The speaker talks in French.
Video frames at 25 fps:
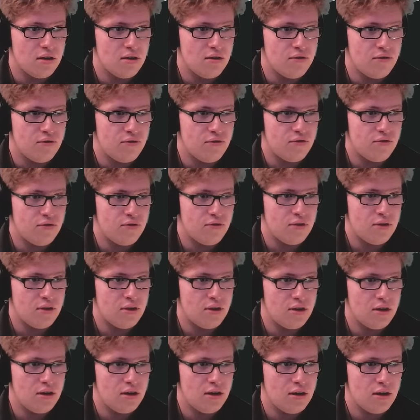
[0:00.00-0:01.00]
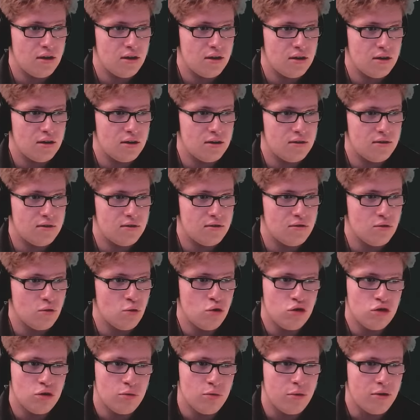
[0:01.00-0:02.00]
FR.
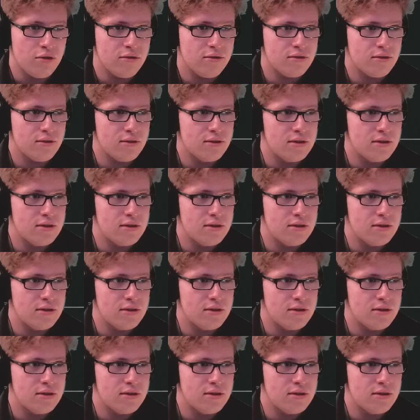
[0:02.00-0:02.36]
Ouais ça passe.